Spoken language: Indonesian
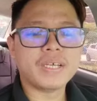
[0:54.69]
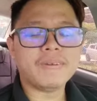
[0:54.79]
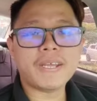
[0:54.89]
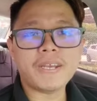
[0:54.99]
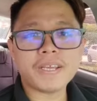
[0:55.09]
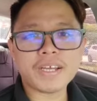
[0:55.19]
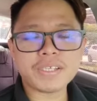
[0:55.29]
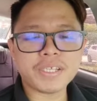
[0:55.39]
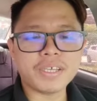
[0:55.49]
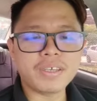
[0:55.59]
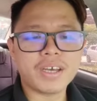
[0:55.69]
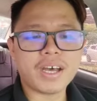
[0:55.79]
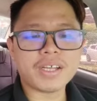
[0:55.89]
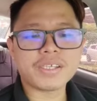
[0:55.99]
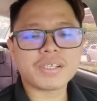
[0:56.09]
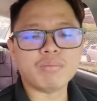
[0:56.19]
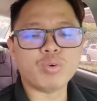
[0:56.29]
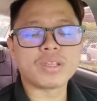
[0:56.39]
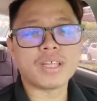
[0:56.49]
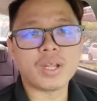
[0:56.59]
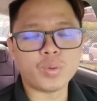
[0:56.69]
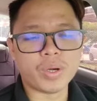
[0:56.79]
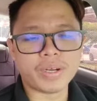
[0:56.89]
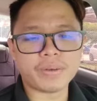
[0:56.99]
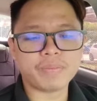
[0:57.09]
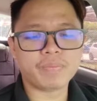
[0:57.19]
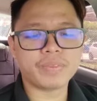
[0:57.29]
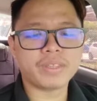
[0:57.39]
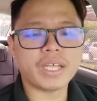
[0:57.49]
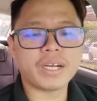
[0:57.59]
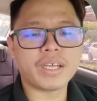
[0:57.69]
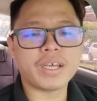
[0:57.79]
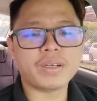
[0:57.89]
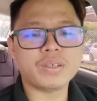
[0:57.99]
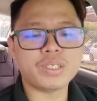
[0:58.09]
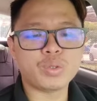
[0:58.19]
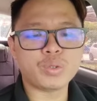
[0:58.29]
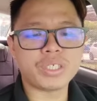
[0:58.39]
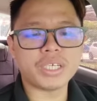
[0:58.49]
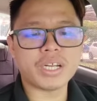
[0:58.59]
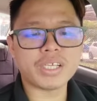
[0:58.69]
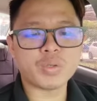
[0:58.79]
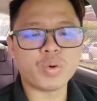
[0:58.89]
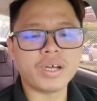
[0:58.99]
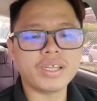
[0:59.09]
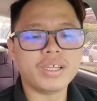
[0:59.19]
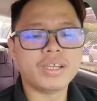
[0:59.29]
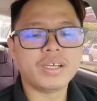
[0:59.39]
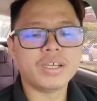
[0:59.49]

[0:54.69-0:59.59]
Dedikasi khas buat Anwar. Tarian cuci rasuah